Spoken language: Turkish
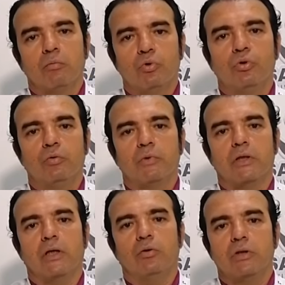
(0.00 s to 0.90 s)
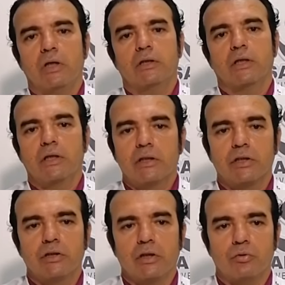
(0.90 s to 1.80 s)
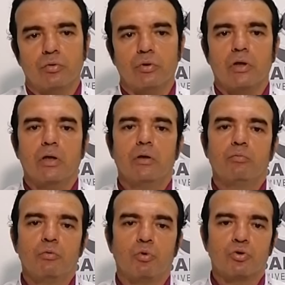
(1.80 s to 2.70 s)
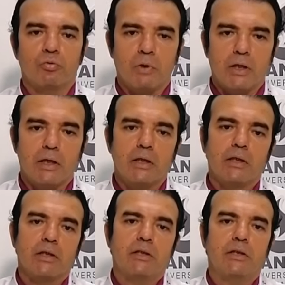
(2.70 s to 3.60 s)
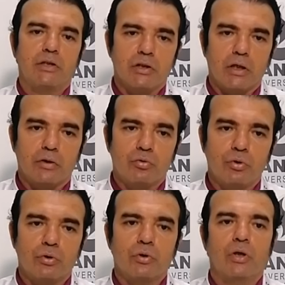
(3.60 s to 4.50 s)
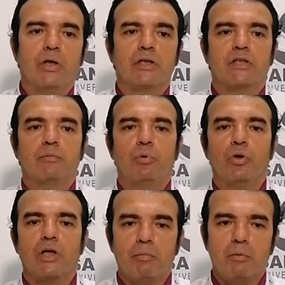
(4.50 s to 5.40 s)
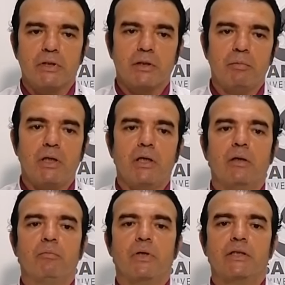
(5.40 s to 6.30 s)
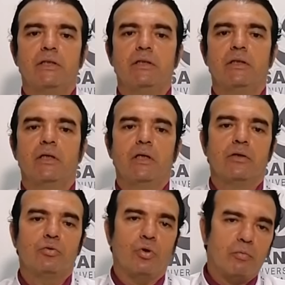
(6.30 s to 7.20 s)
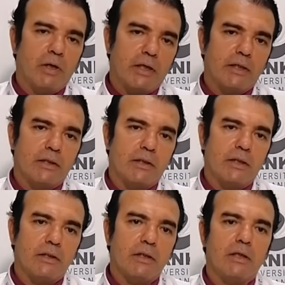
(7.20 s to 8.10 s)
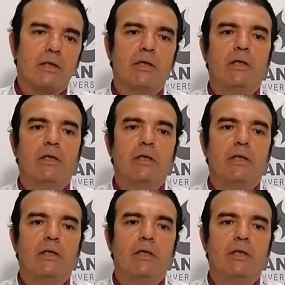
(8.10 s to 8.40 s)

Bu durumda da özellikle 40 yaşından sonra bu bozulmalar gittikçe artıyor. Spor yapılmasa bile basit dönme hareketlerinde,